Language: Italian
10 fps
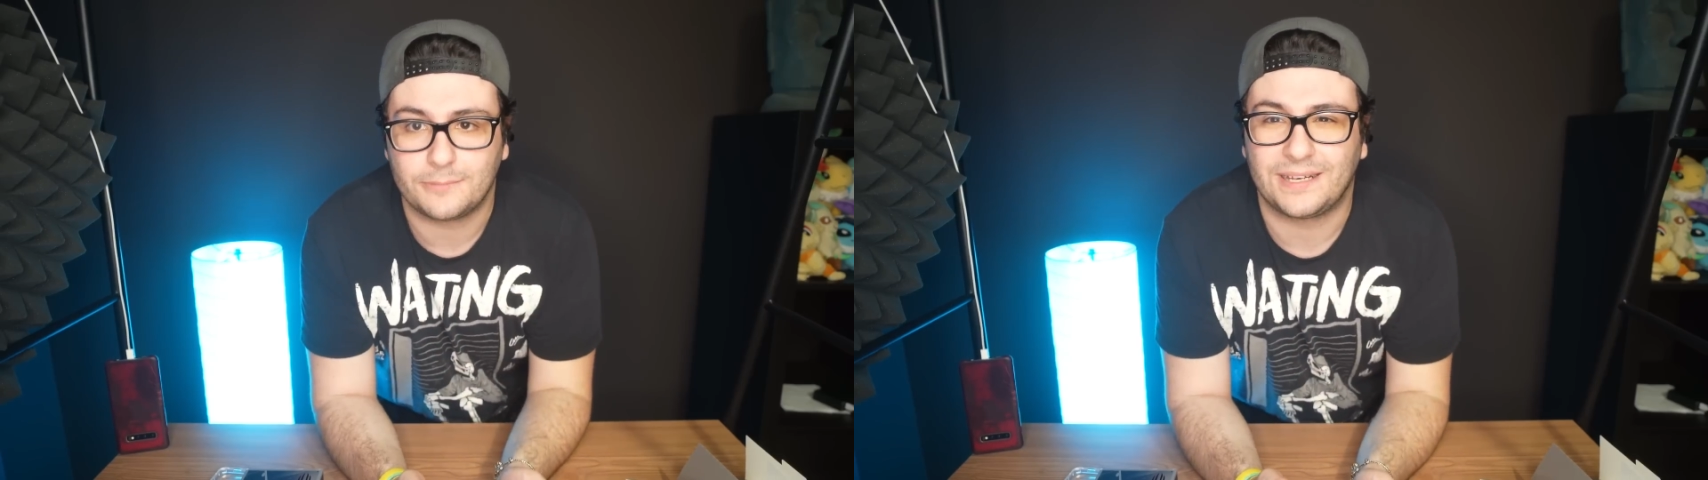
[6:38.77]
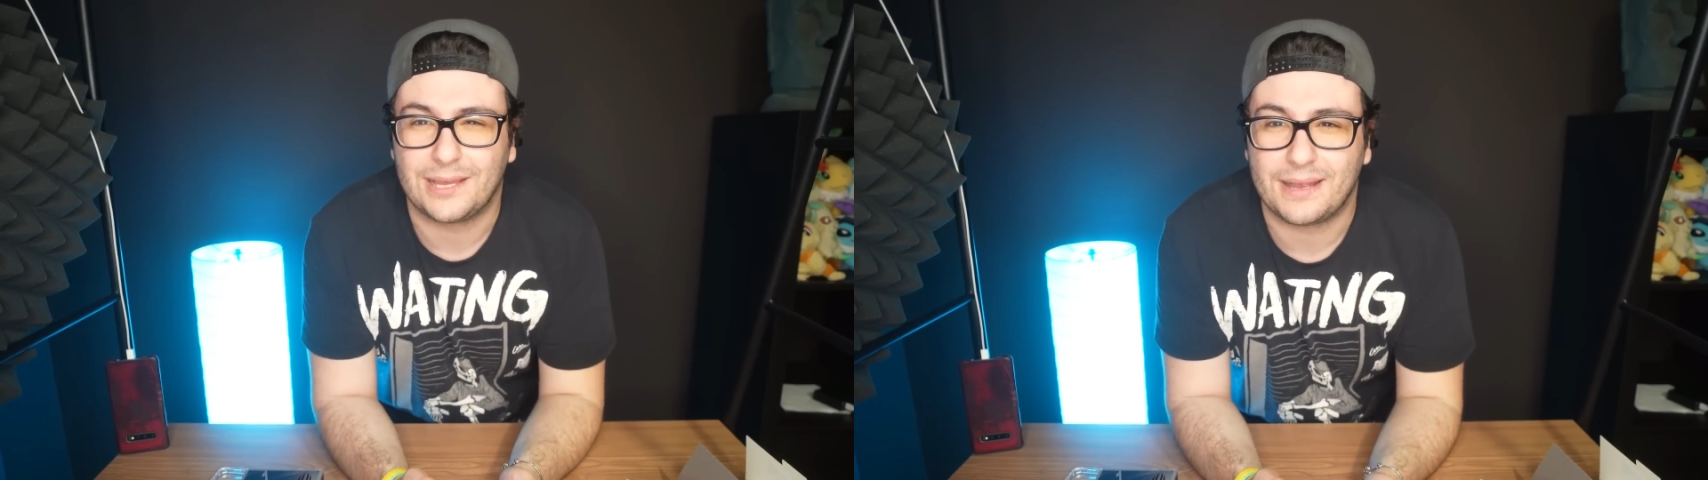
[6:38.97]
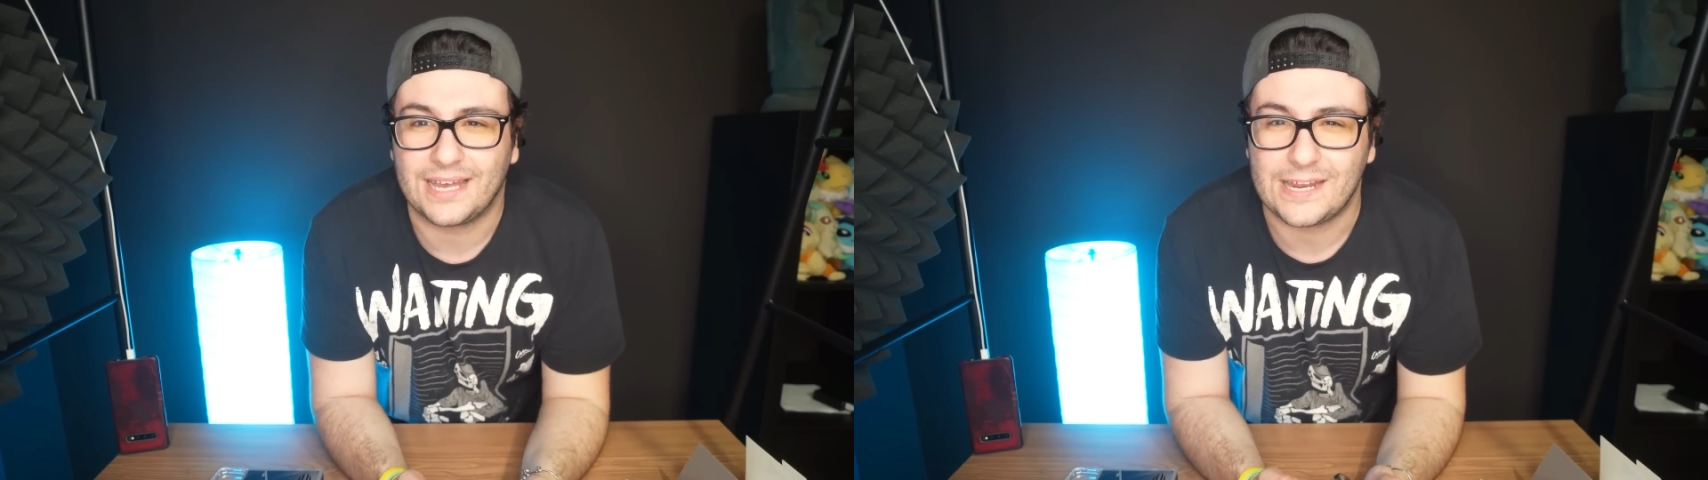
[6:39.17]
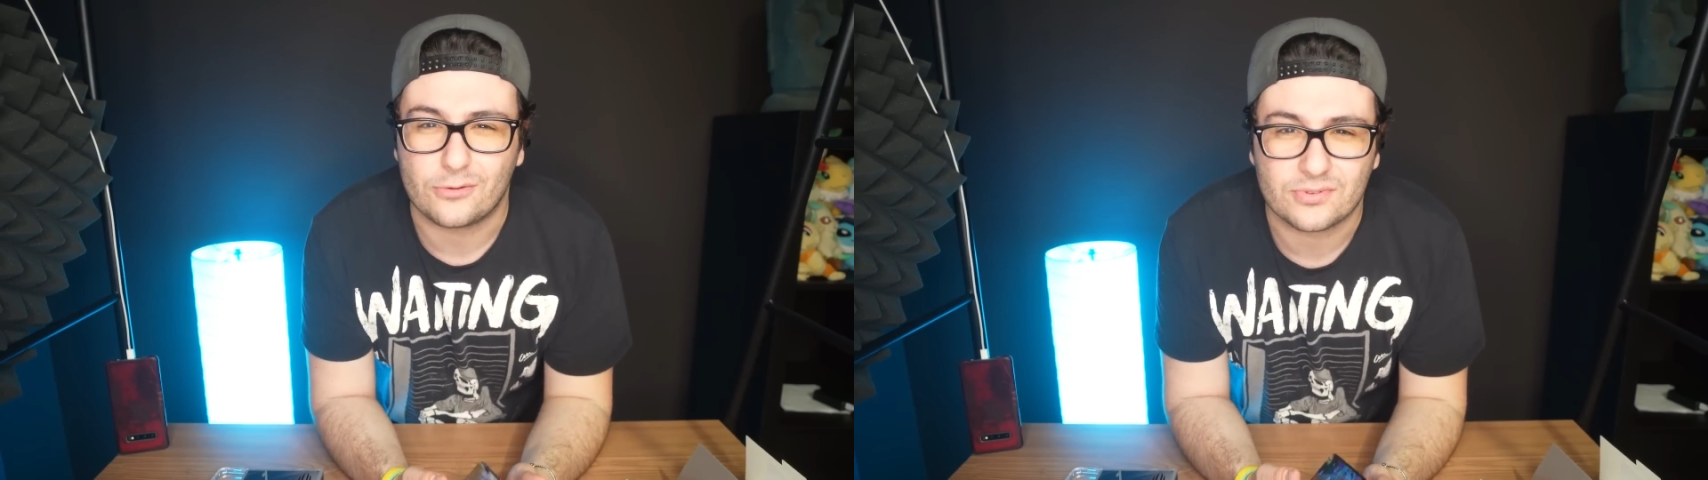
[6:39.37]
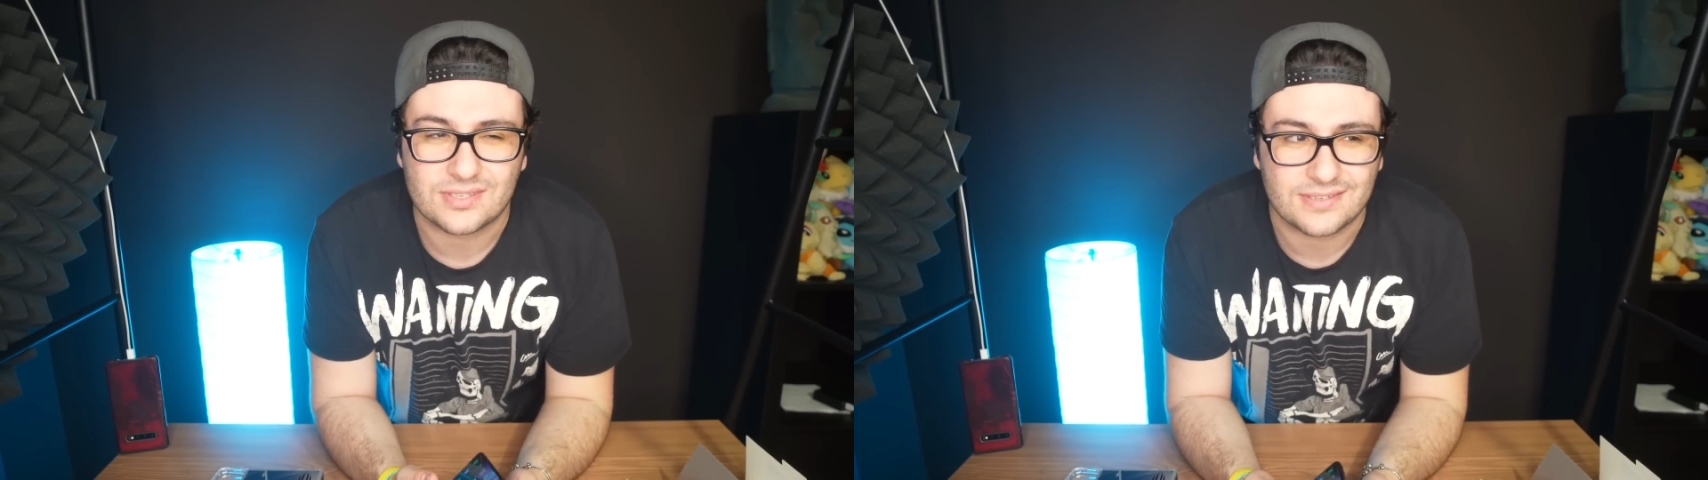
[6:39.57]
perché magari
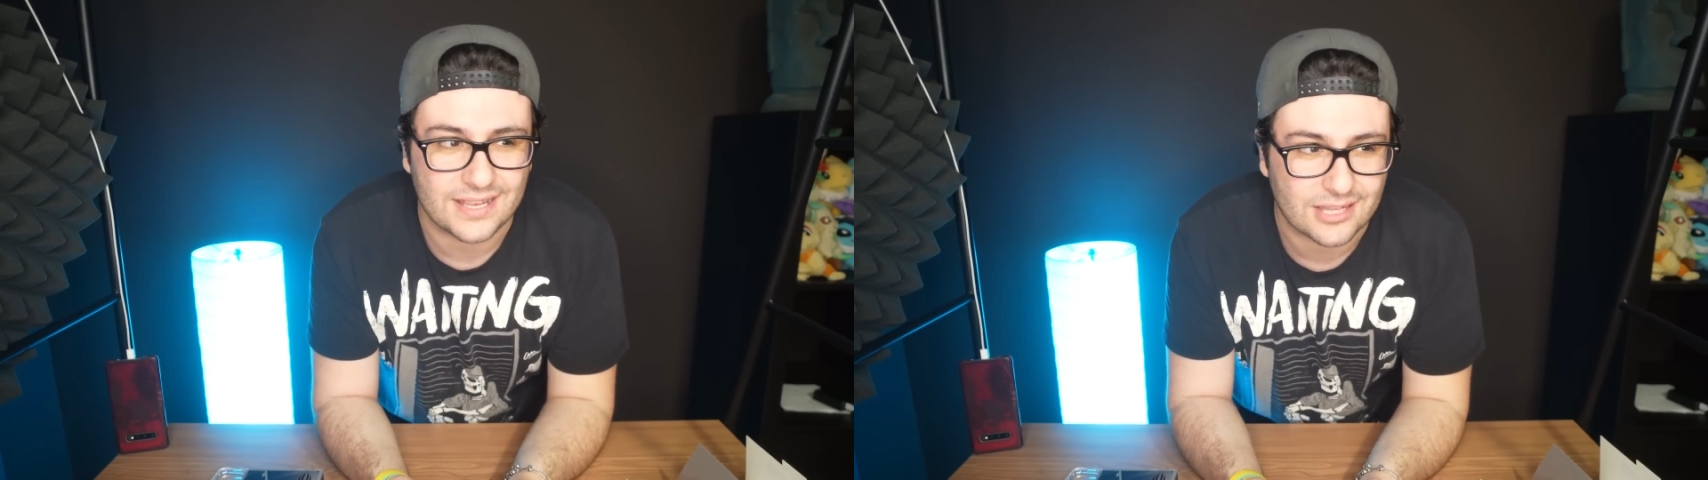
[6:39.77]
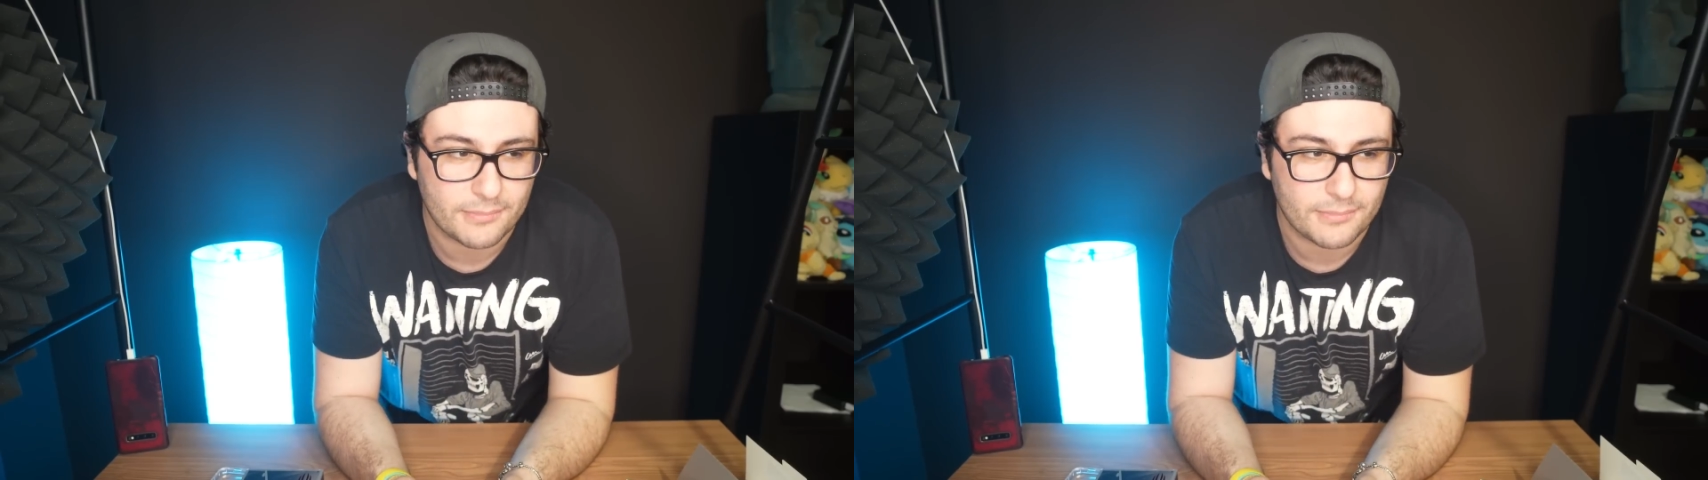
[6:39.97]
non siete